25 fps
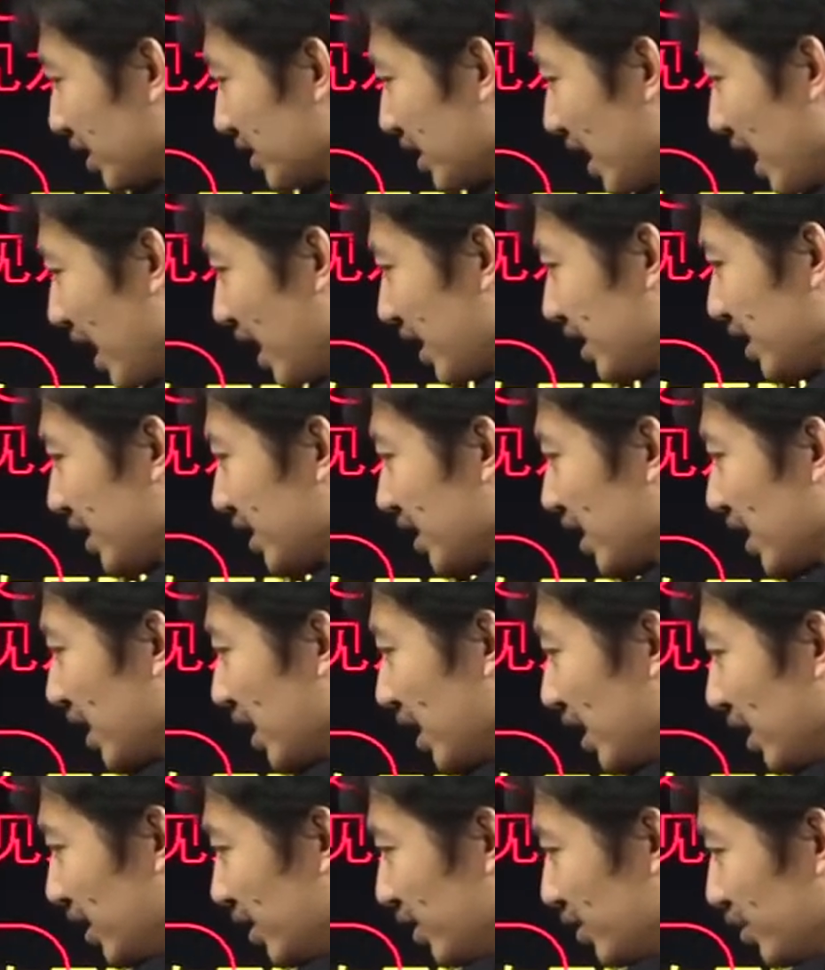在这
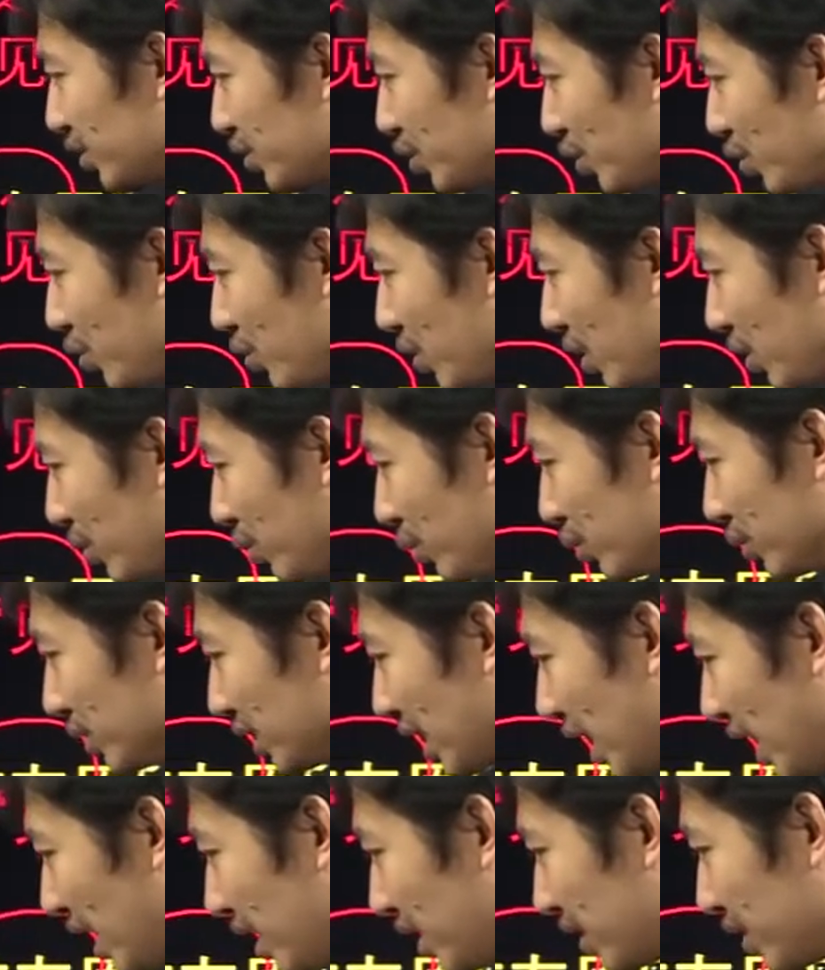个中国古
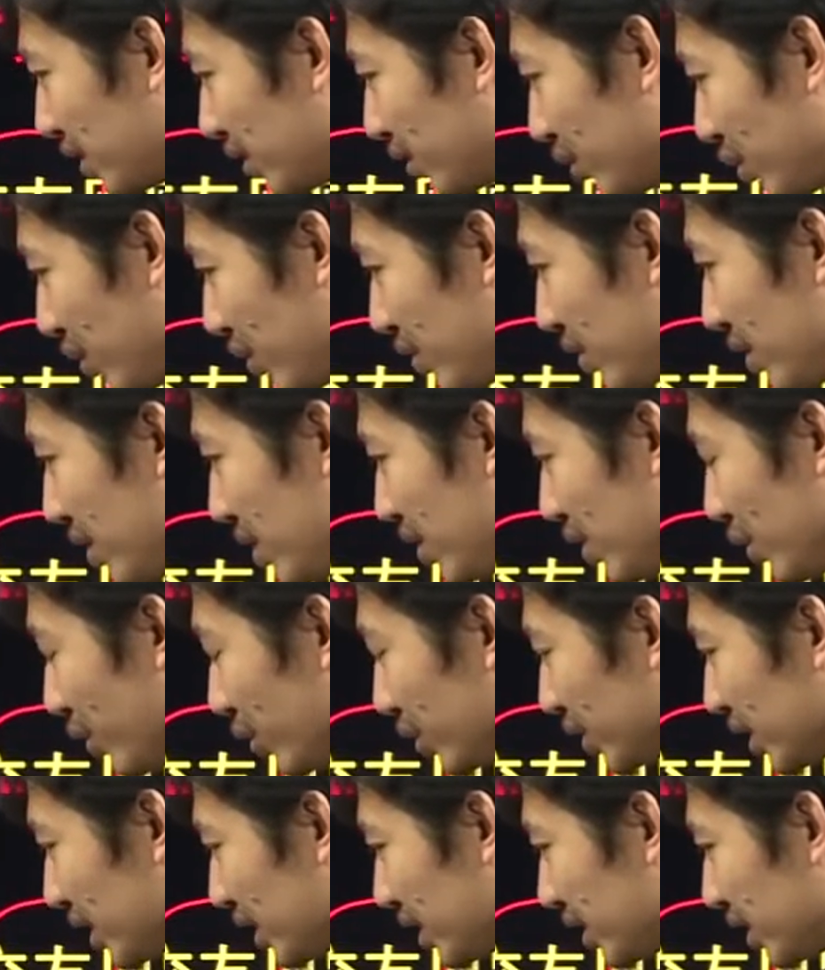代对于“
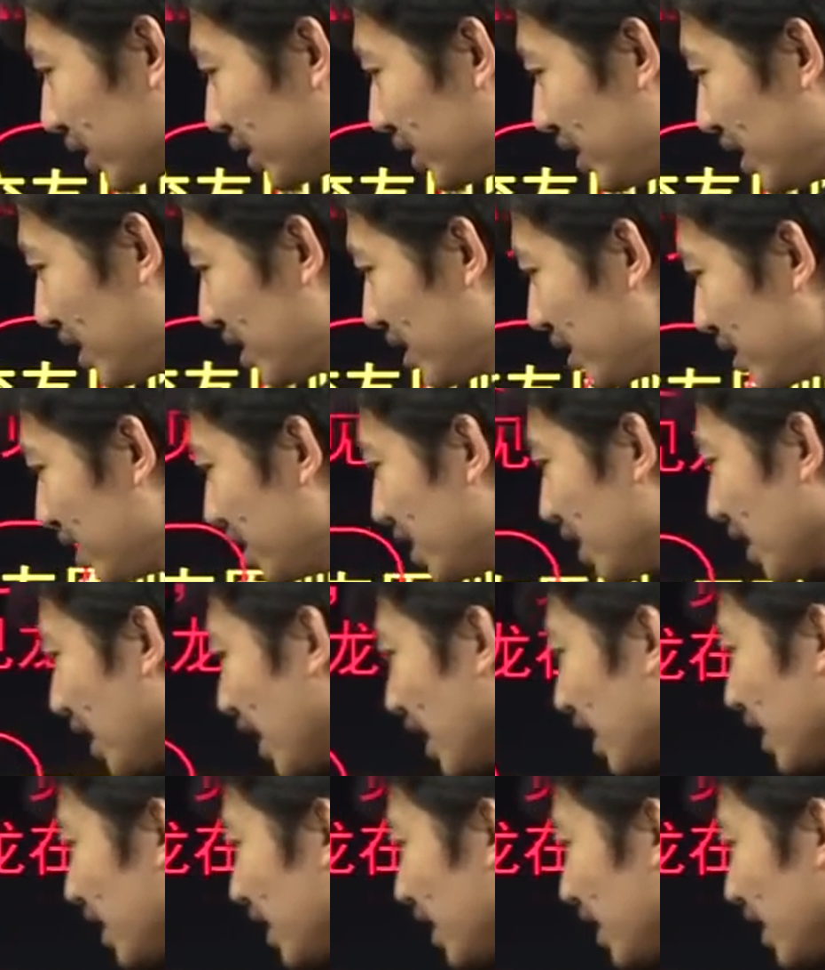有的这个定义来